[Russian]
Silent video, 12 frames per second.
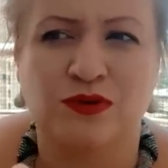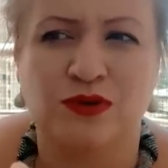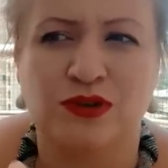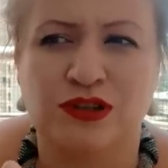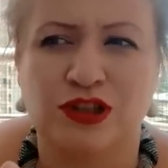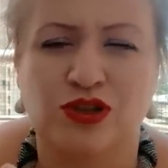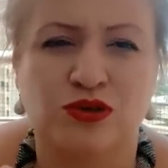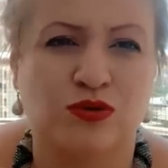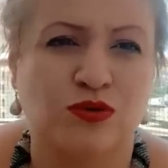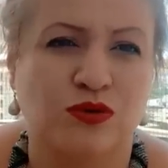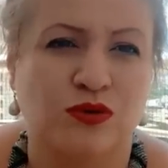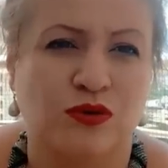
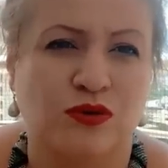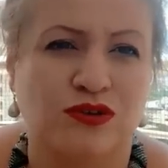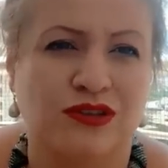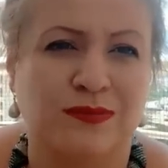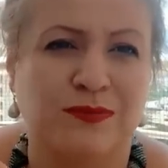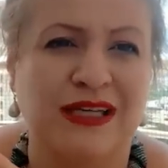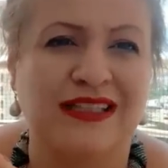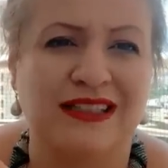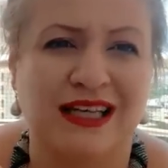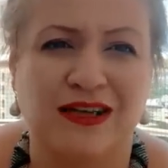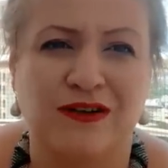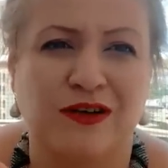косточку от
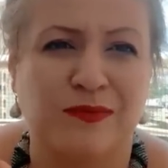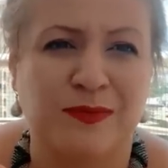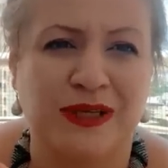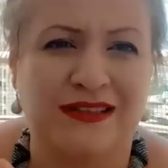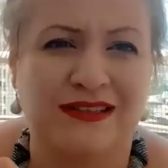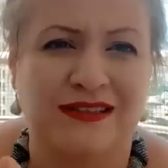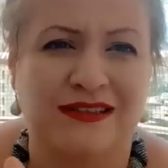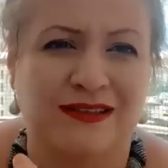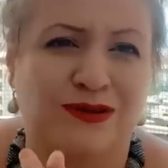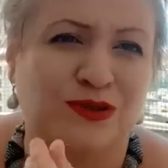перезрелого персика.